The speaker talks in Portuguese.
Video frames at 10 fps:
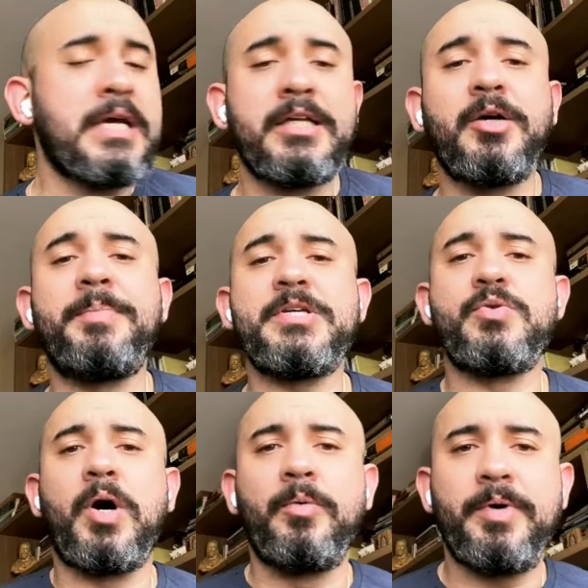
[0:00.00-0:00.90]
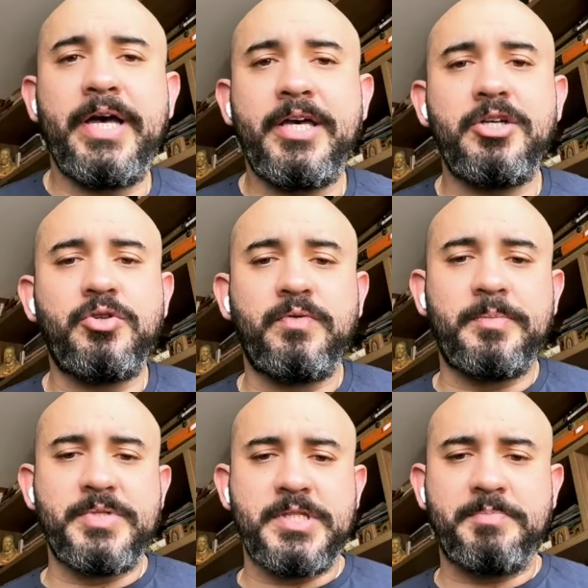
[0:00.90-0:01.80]
Então, pessoal, é isso.
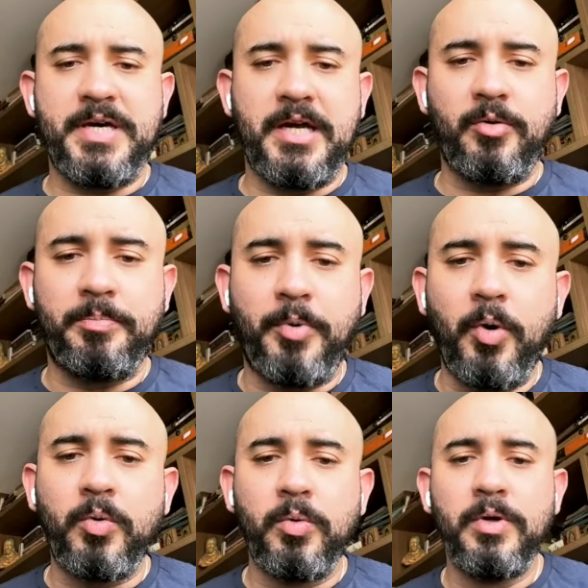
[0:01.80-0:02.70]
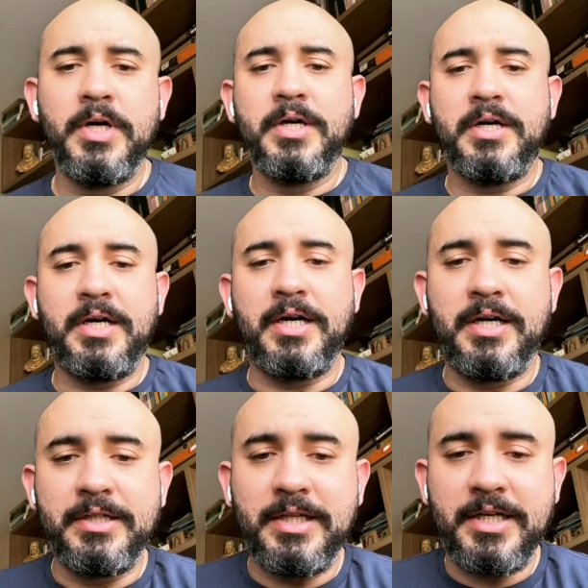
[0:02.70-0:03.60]
Vamos esperar um pouco. Uh,
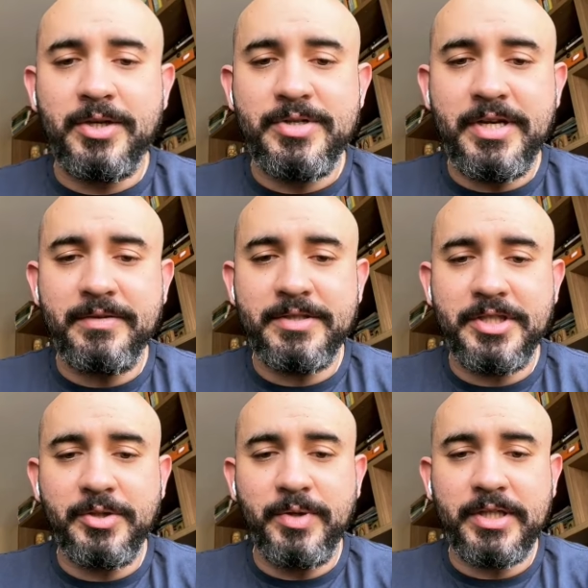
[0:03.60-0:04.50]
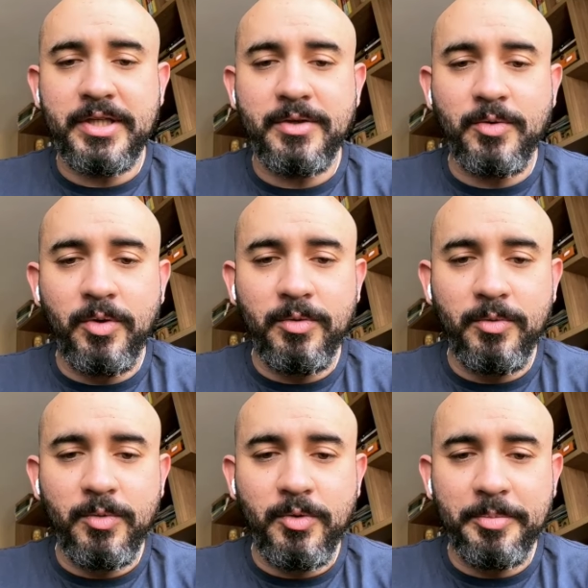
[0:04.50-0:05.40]
Ana Raquel já chegou aqui com
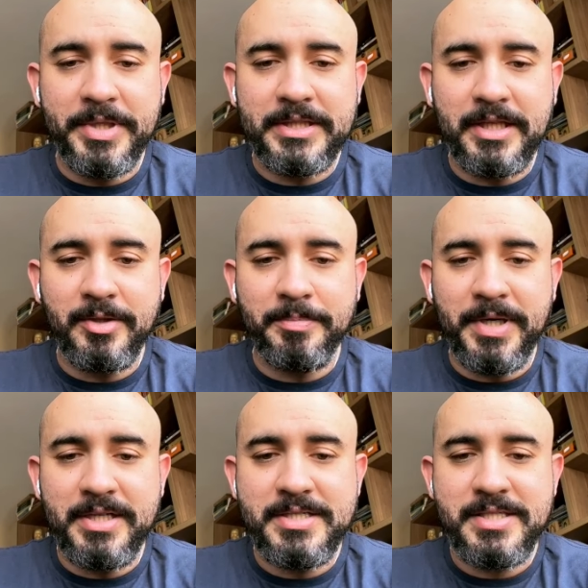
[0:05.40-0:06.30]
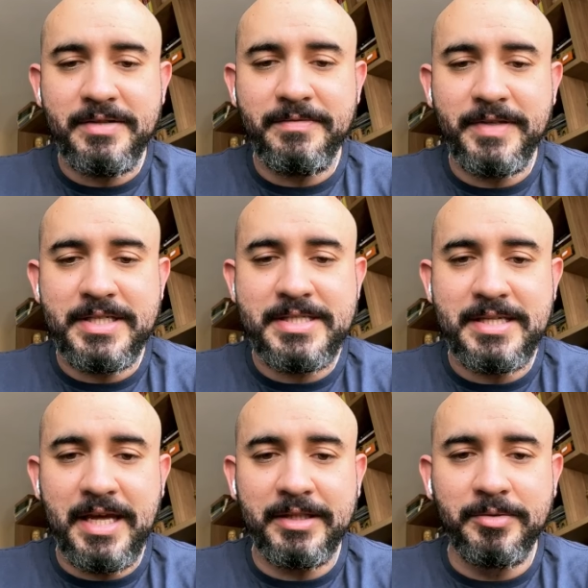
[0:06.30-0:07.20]
o comentário para ser
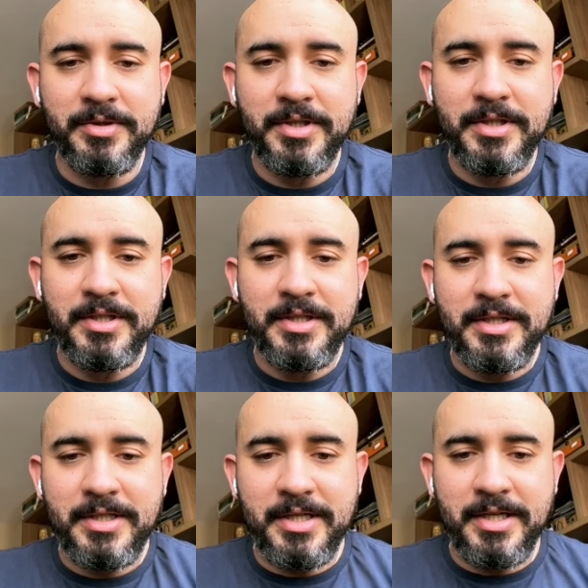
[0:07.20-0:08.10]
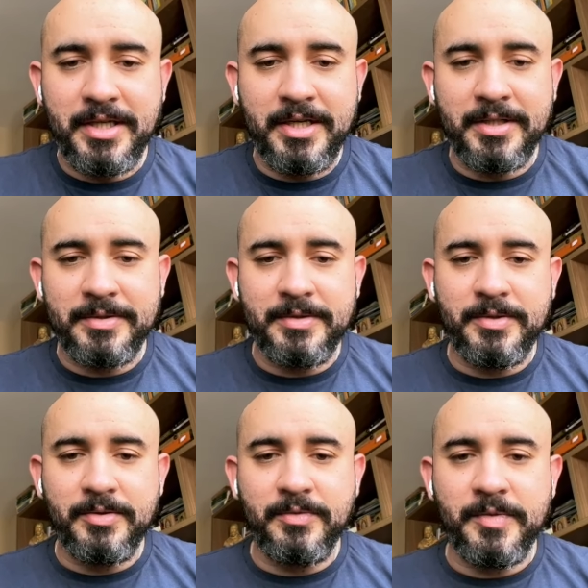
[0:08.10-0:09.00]
fixado. Uh,
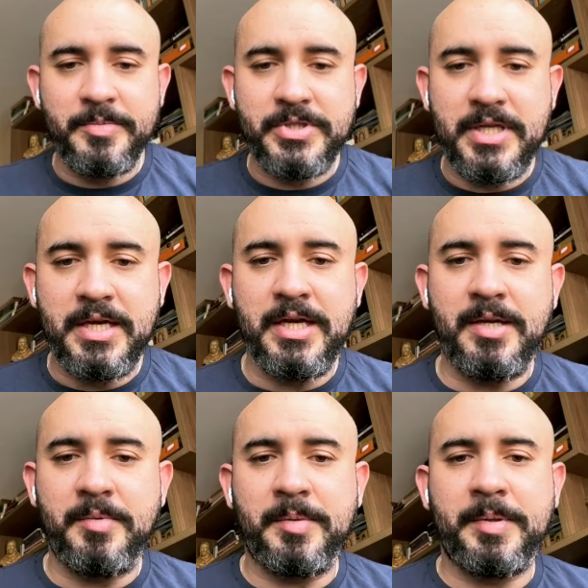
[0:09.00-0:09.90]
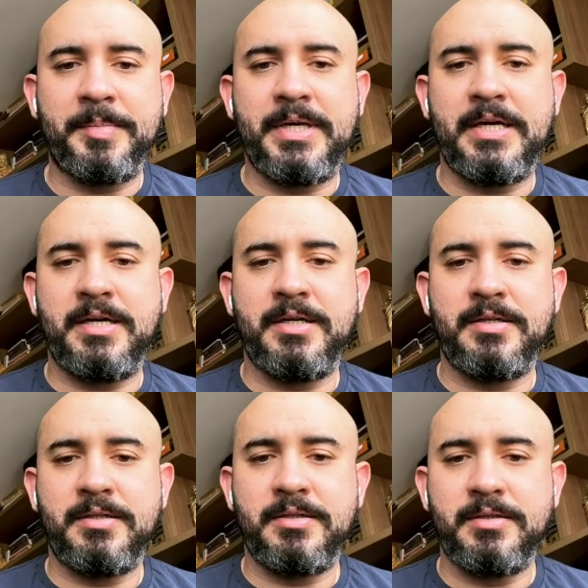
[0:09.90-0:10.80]
vamos lá,
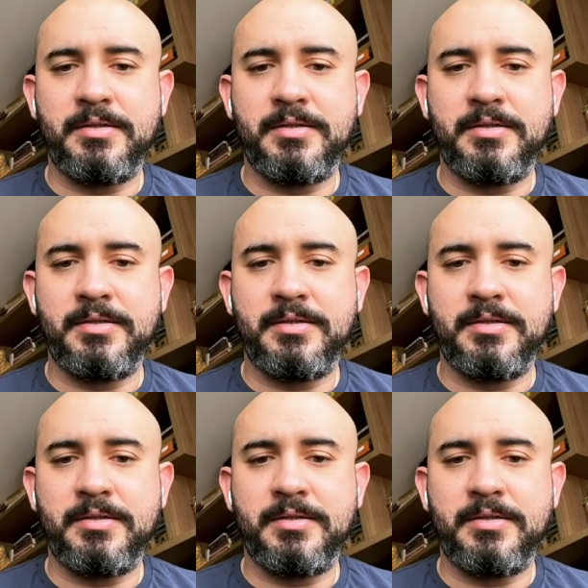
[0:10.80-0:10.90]
bababá.